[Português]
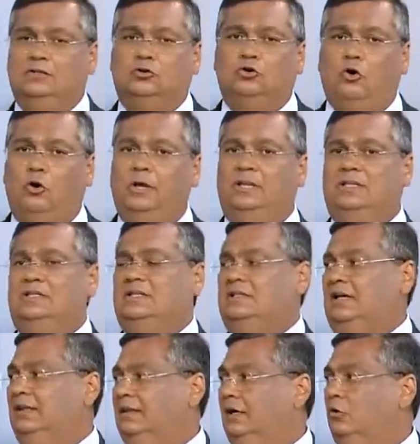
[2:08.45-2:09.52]
todas as
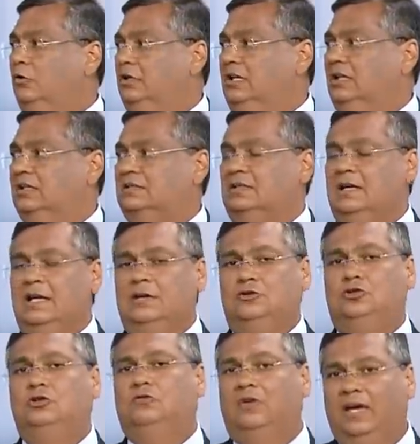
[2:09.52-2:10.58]
categorias
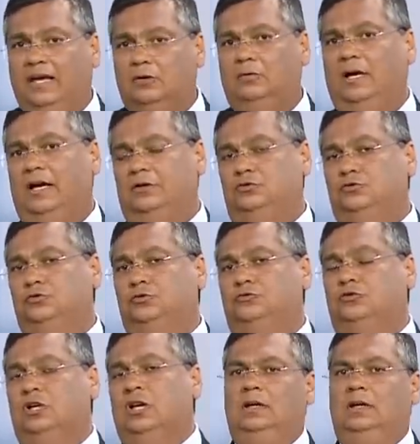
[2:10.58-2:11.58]
tiveram reajuste.